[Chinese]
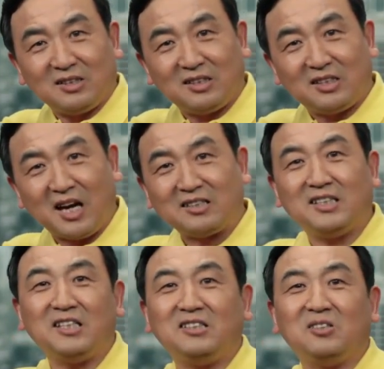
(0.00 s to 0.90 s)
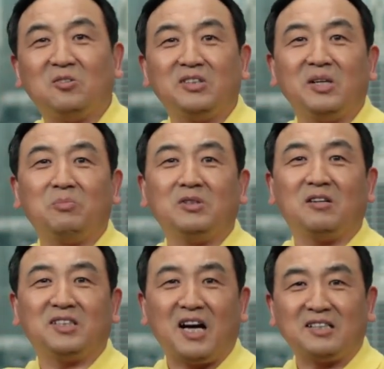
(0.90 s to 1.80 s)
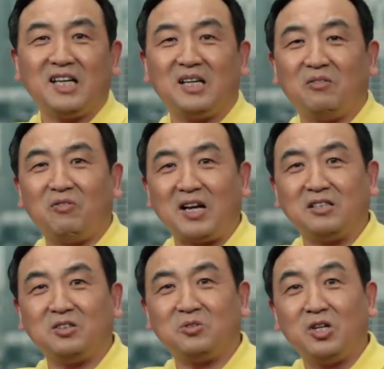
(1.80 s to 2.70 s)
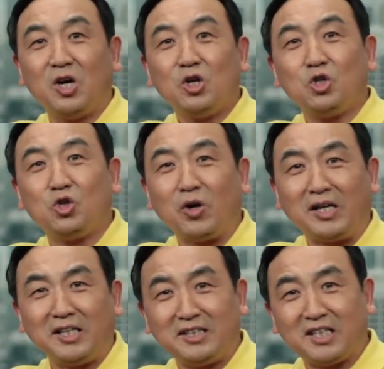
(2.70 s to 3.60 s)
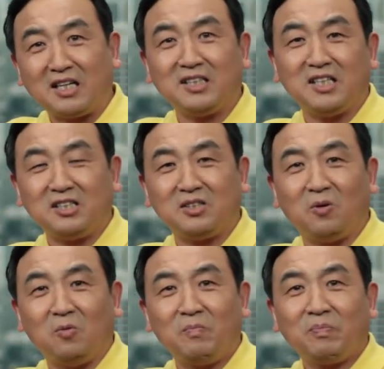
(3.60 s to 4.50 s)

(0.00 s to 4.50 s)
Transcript: 强奸之后，那也不叫强奸了，反正就是权力强奸之后，